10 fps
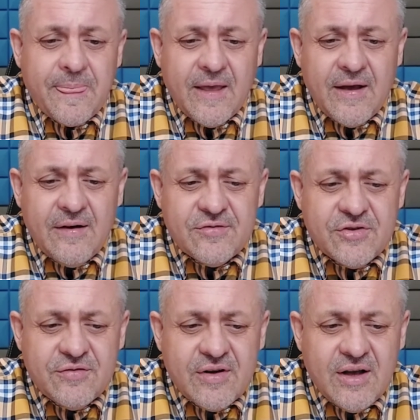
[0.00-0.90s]
E,
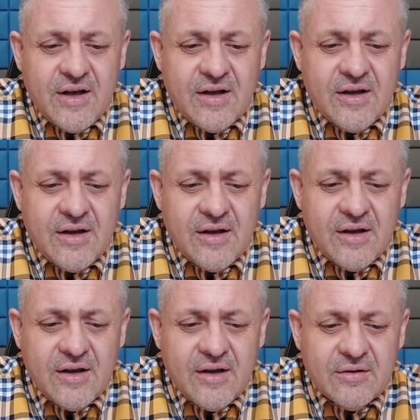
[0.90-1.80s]
wszywka,
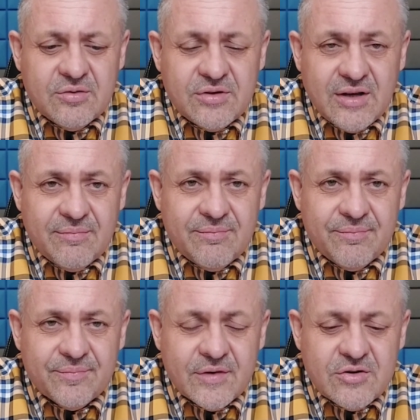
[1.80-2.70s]
e, tutaj
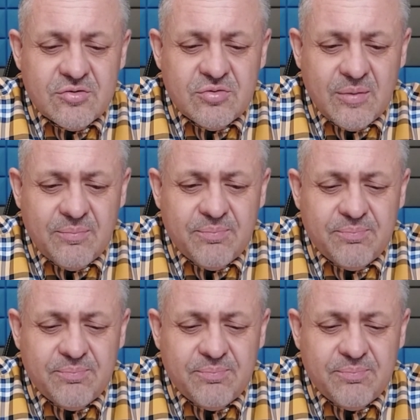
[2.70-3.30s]
mm, źródła